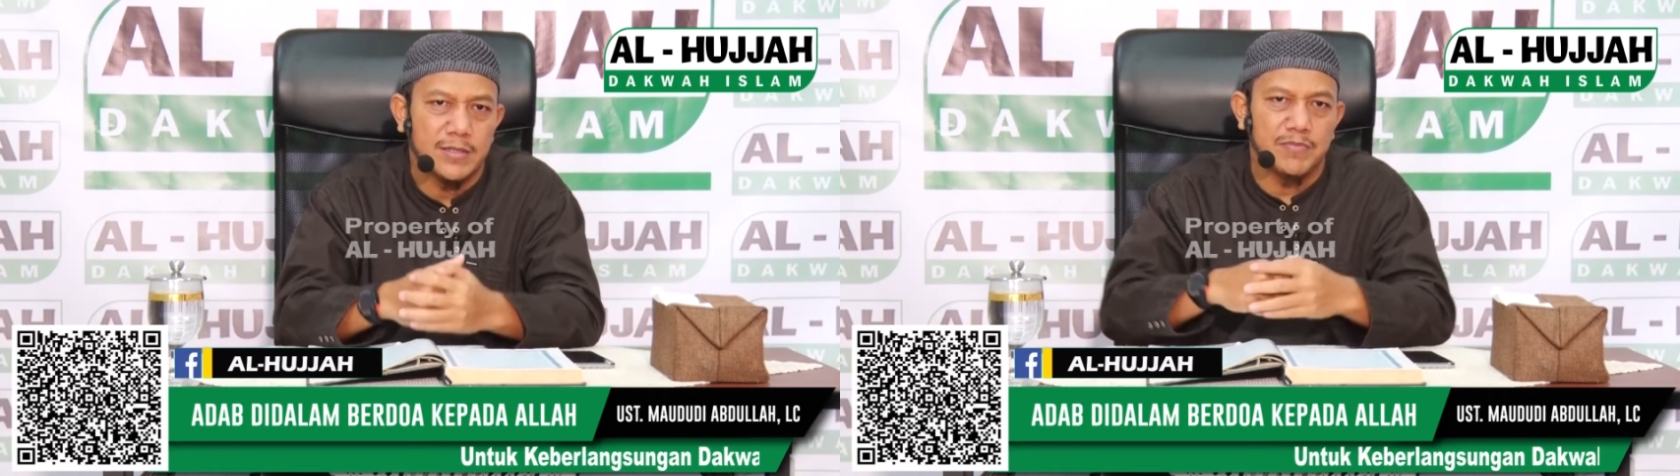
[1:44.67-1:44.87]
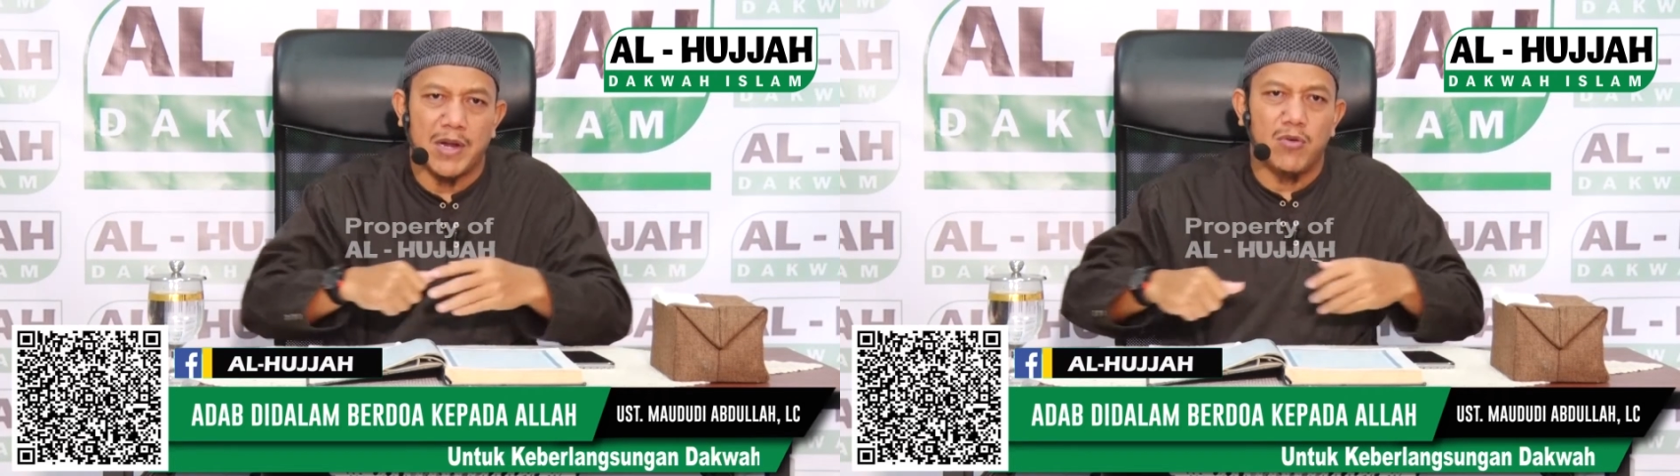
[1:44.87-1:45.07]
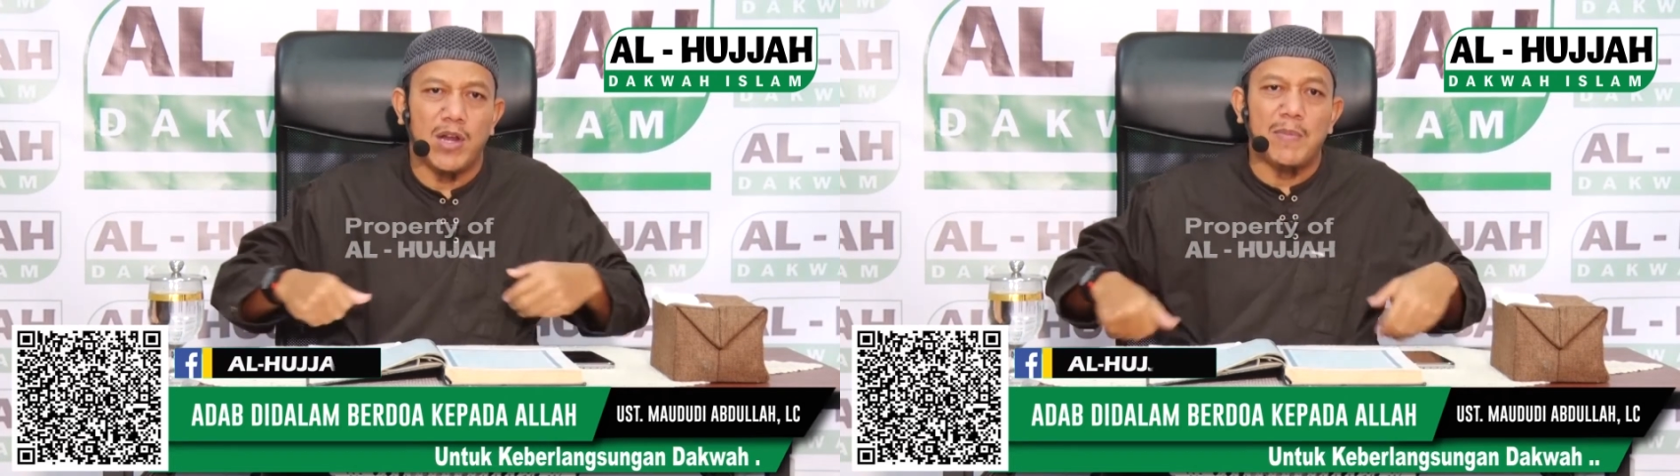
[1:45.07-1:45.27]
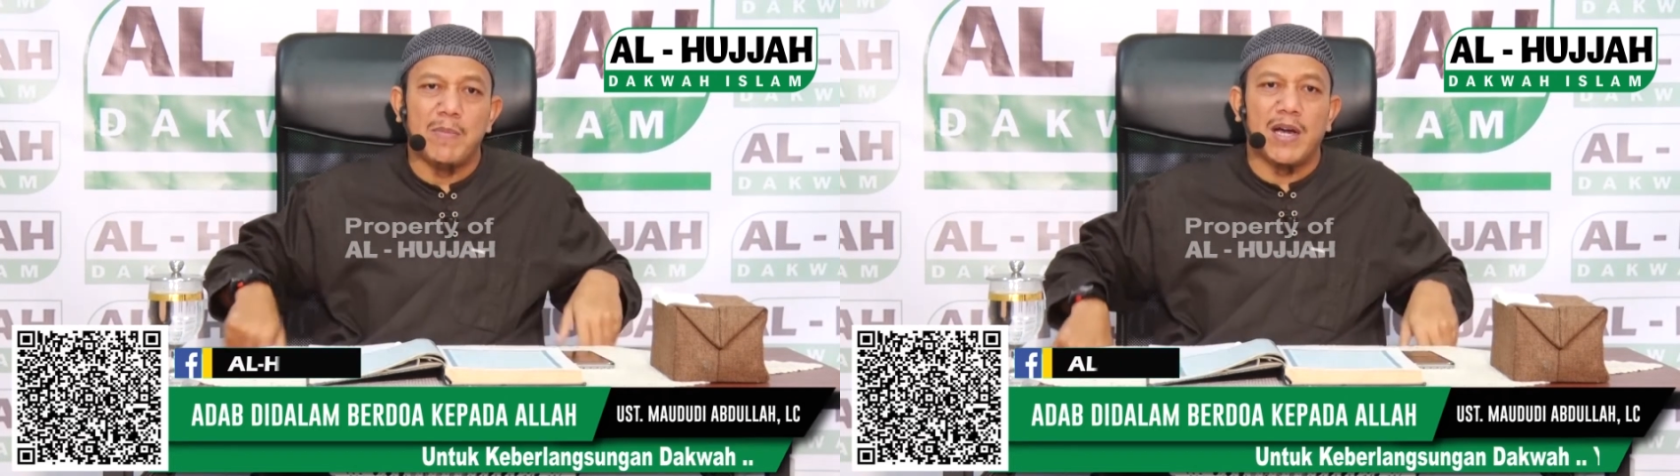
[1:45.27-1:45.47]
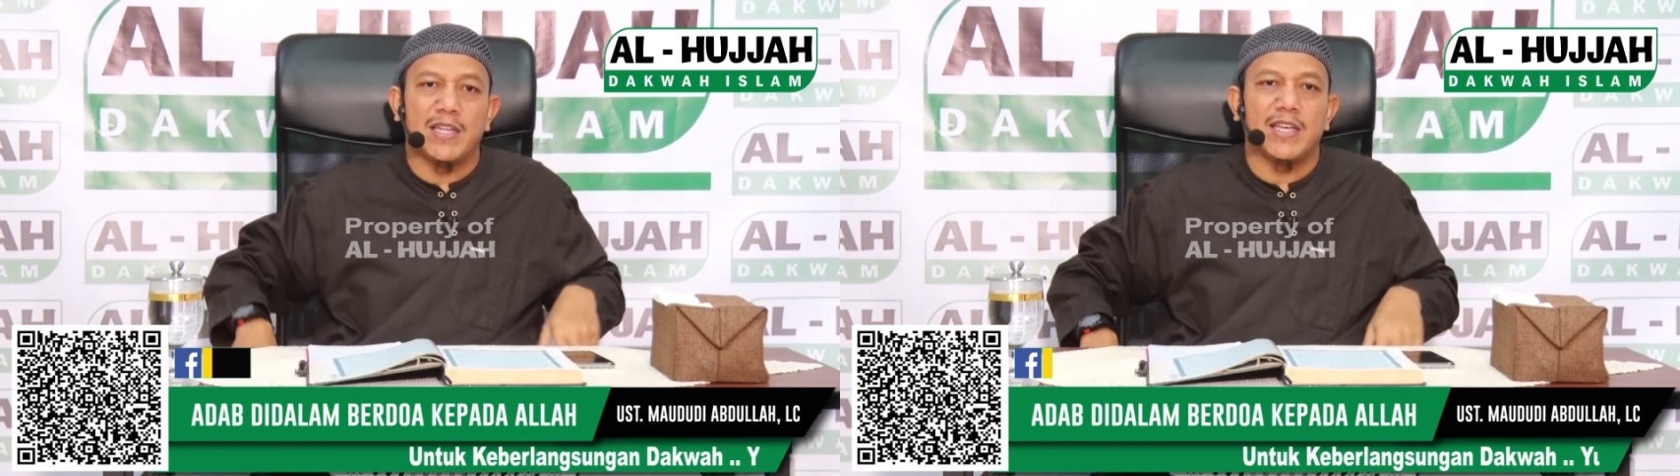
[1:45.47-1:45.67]
Para ulama
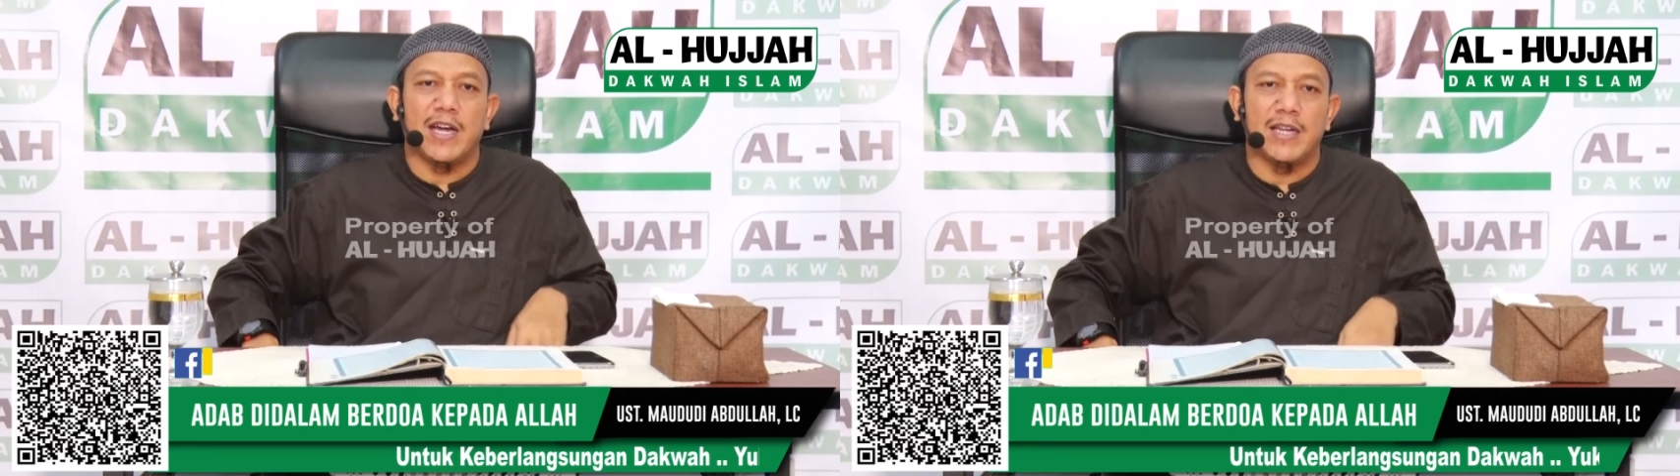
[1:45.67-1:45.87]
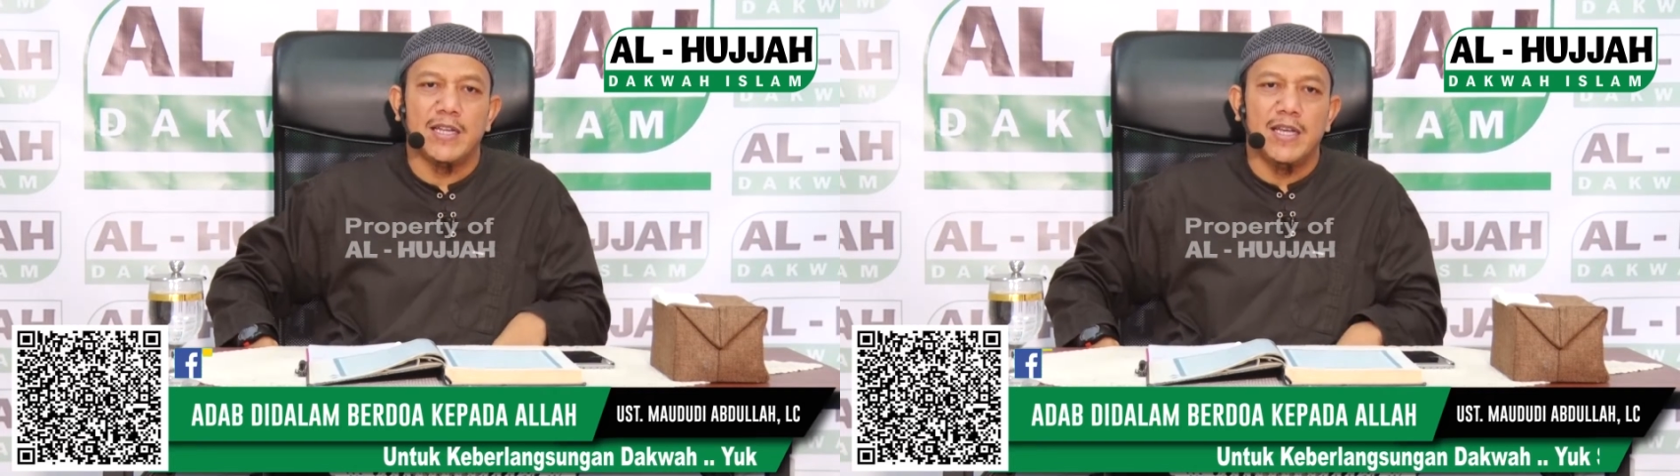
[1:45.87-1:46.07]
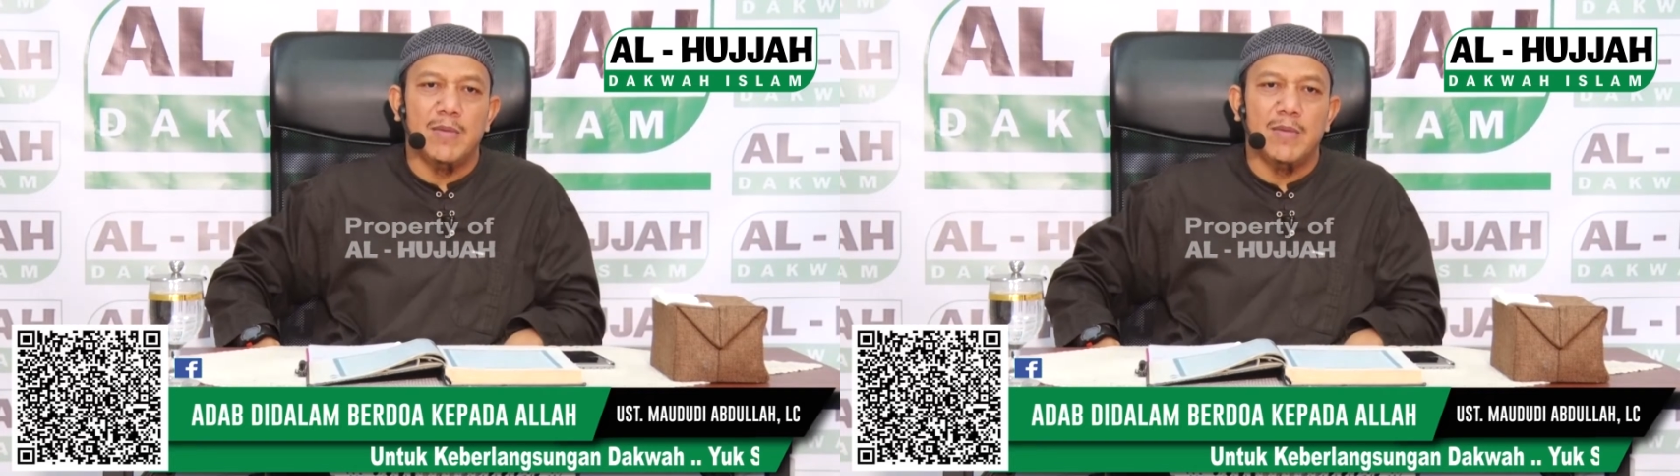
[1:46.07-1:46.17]
mengatakan